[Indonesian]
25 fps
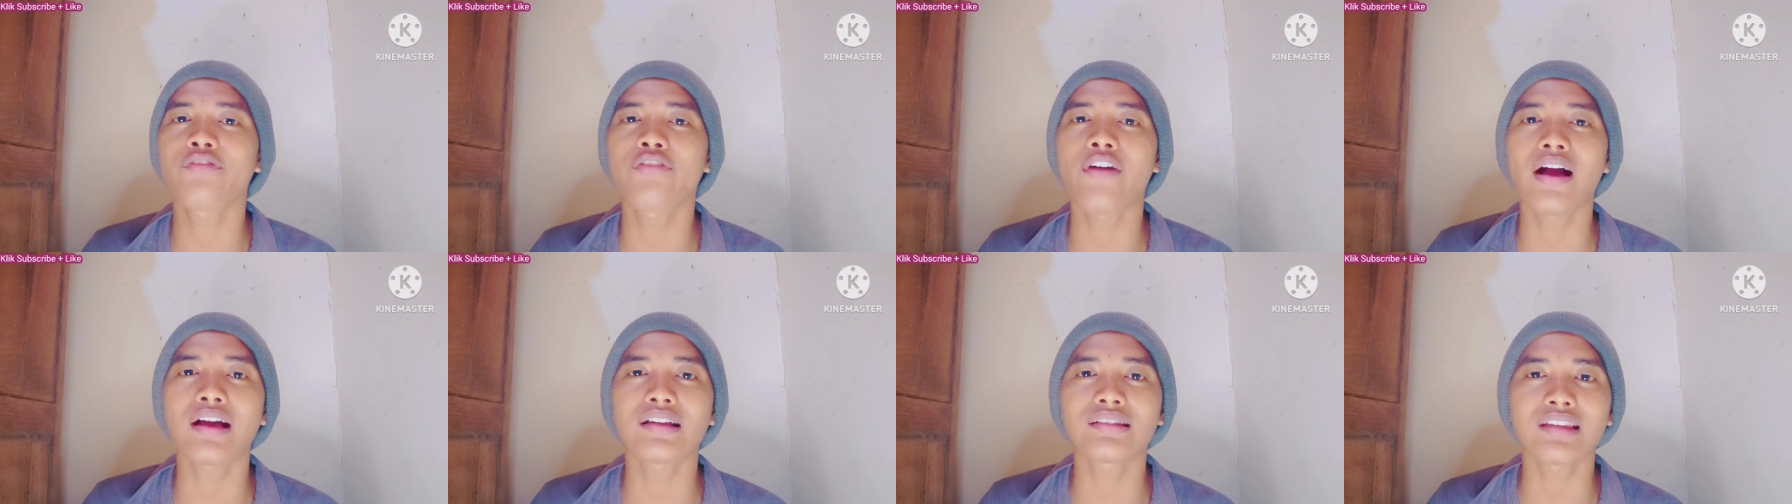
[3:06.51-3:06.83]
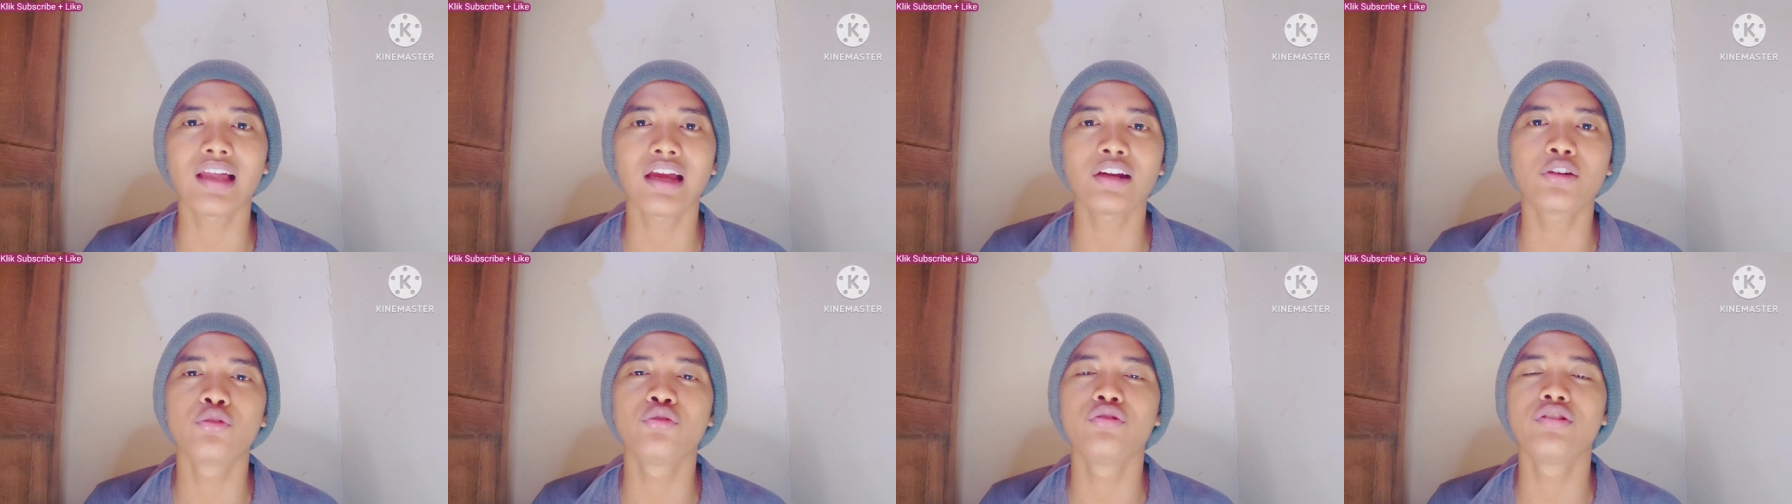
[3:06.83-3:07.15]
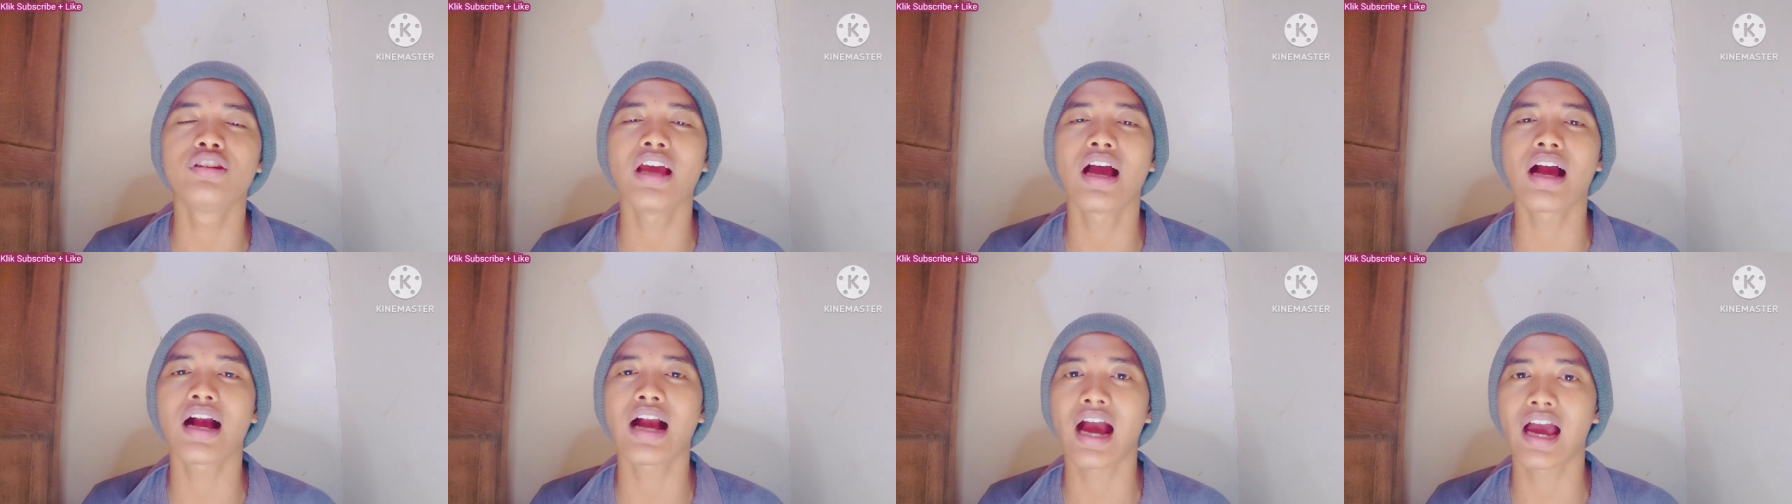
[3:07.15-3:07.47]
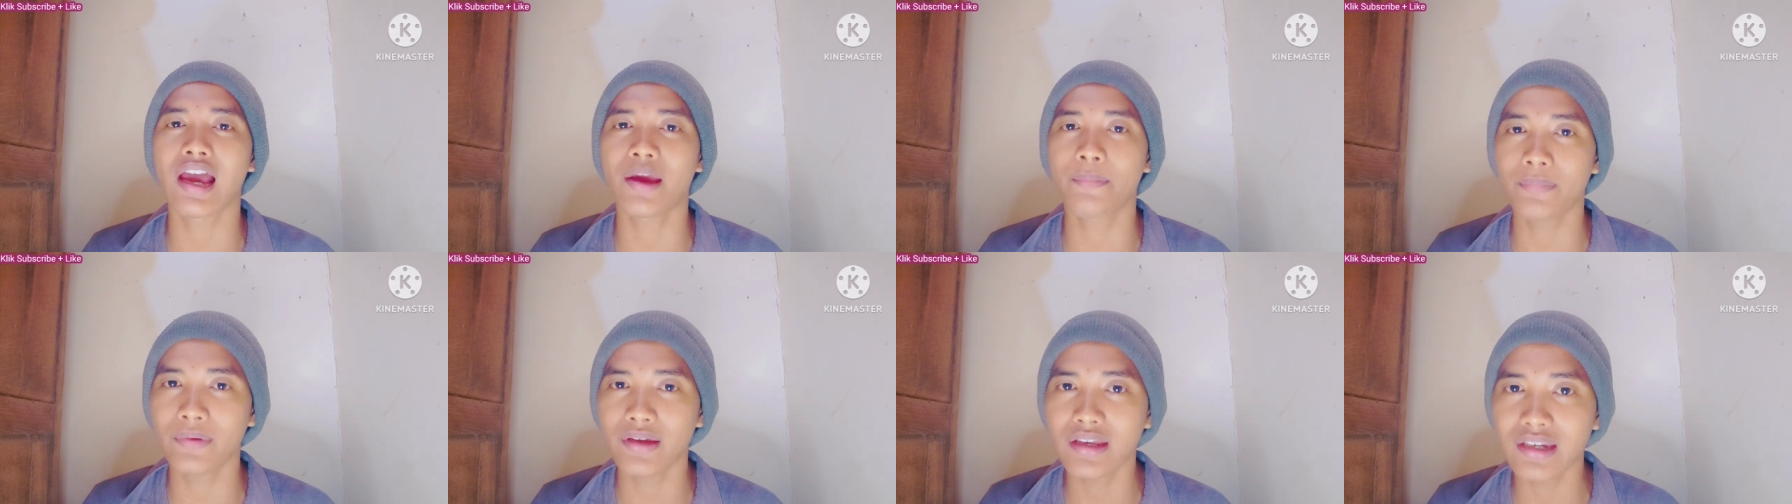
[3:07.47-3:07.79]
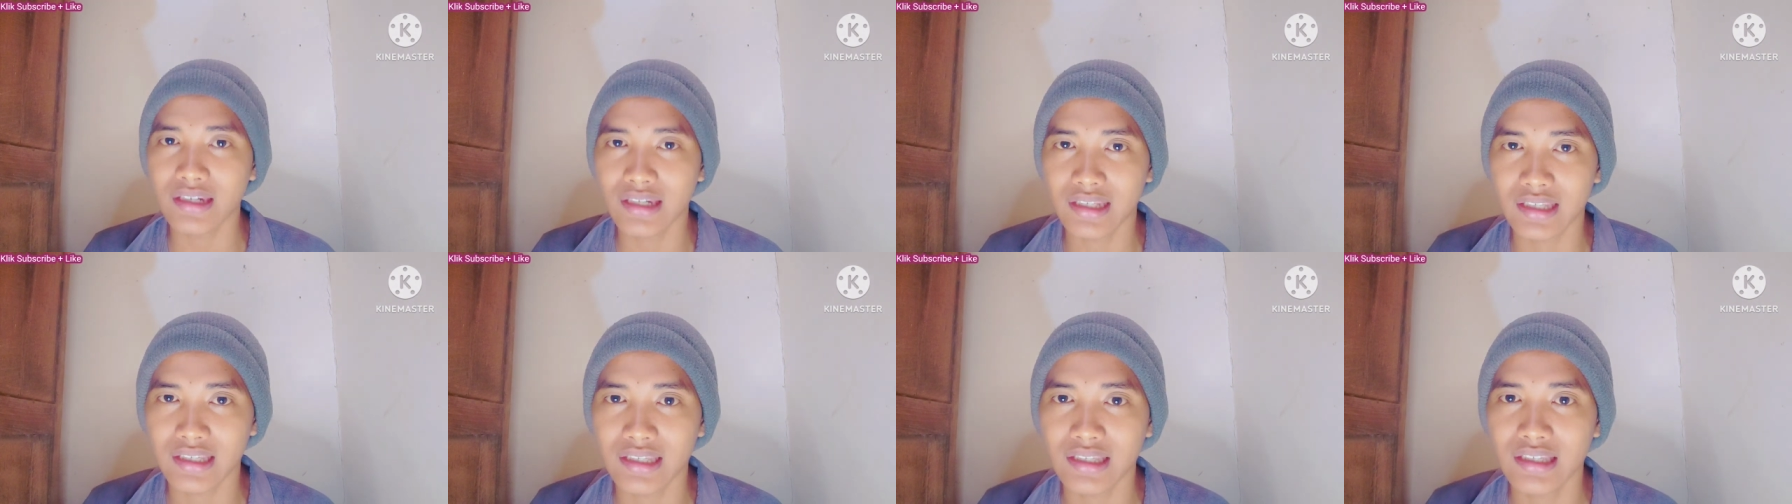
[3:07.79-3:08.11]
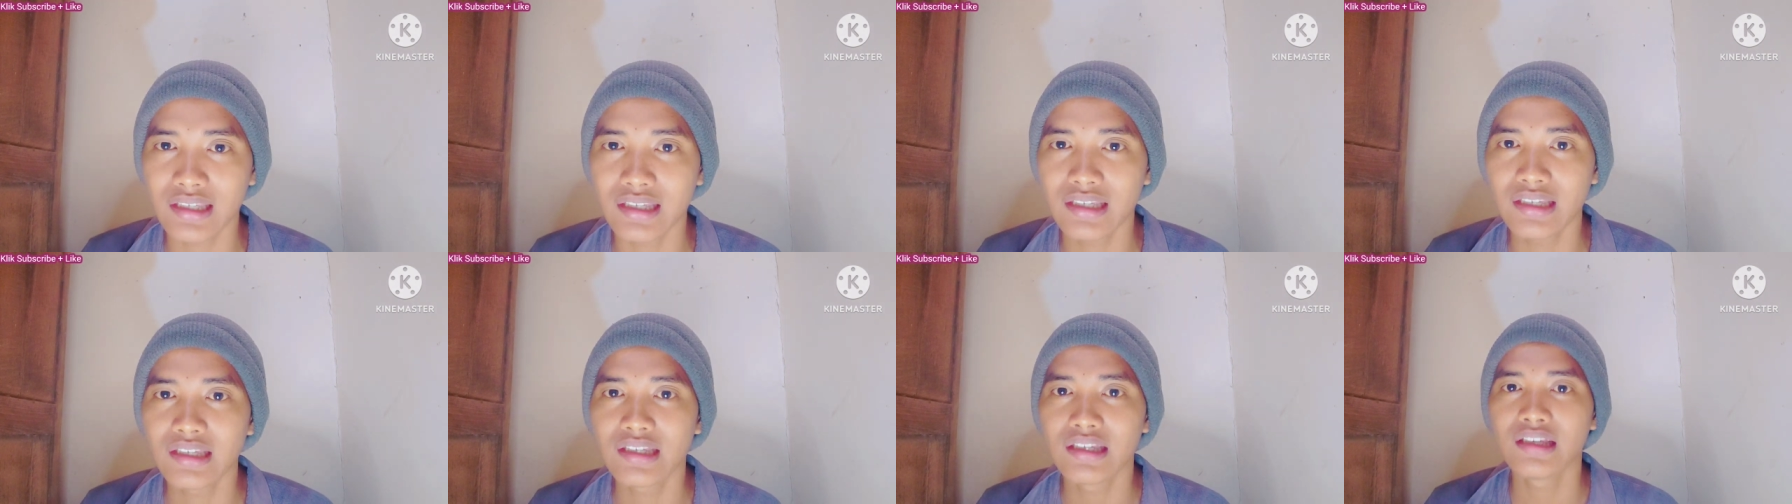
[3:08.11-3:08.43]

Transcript: Fakta Dunia Gaib ini,